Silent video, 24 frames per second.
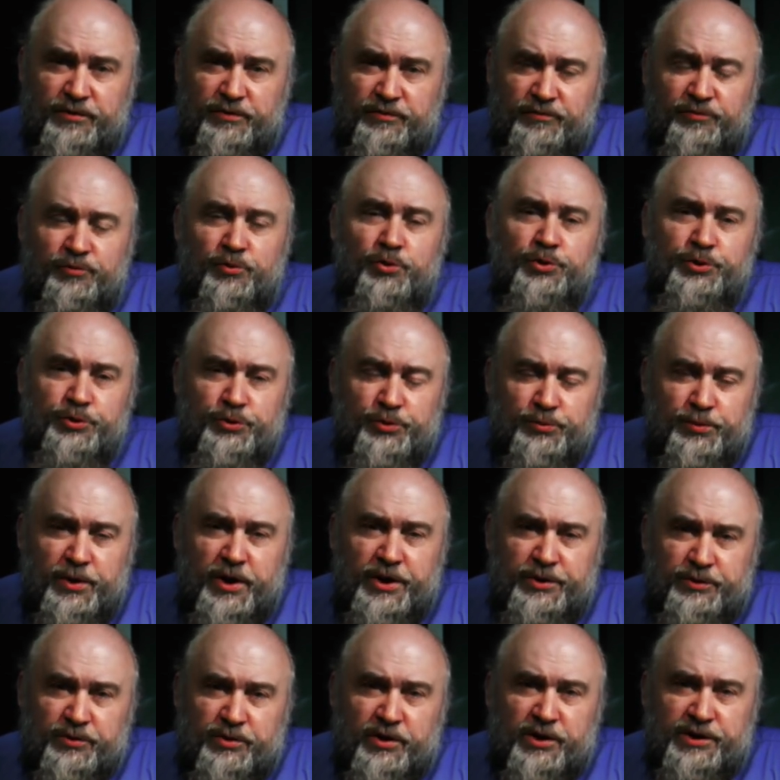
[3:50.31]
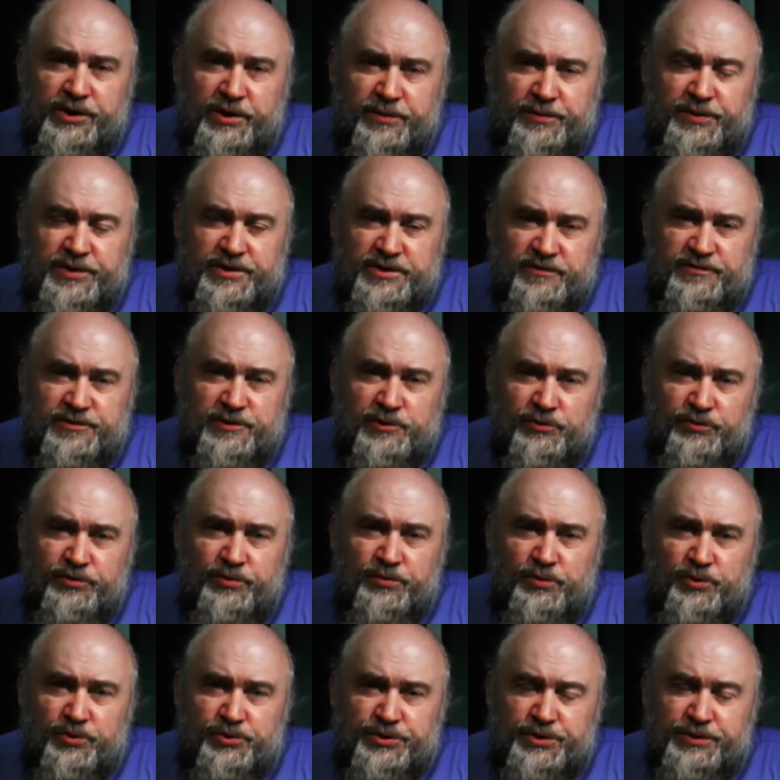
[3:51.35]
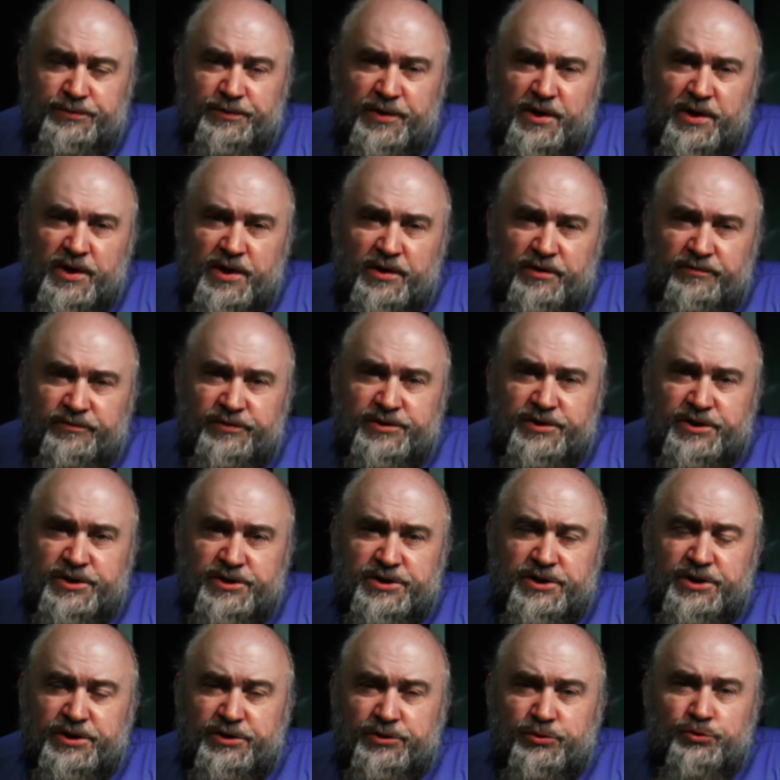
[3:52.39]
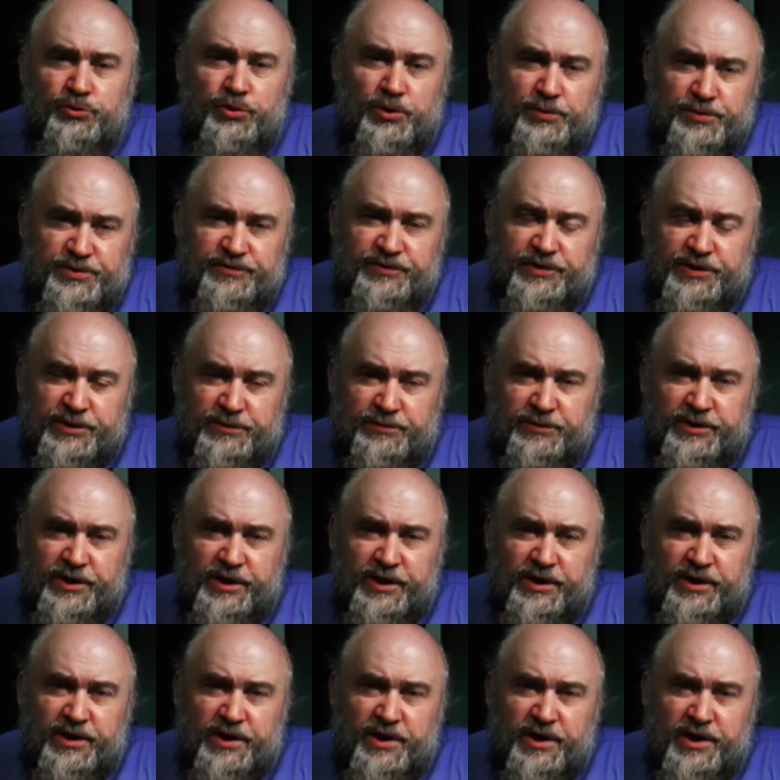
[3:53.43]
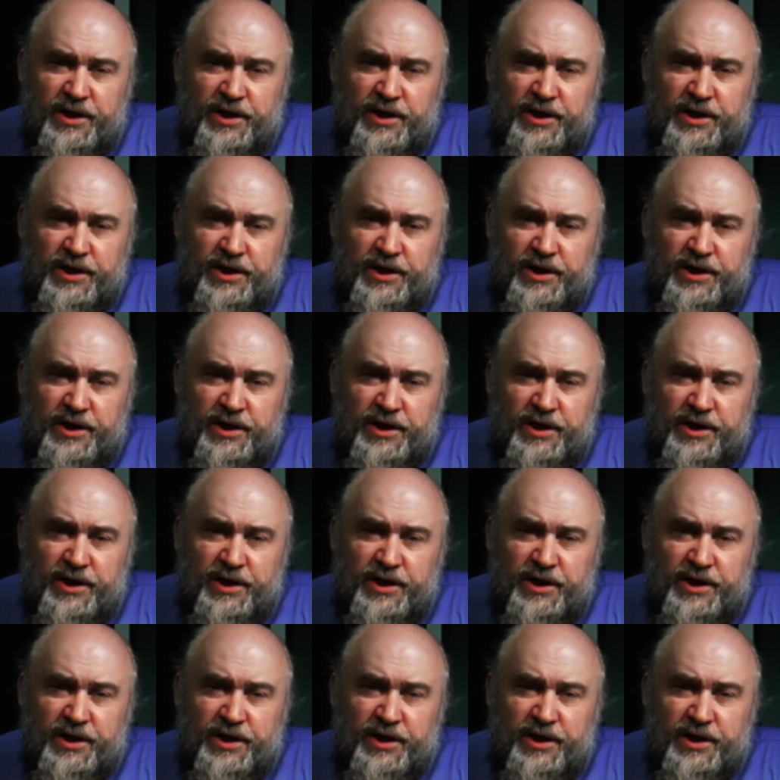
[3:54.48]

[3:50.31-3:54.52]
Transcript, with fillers: водную баню, как написано в Слове Божьем, возрождение Духом Святым, да,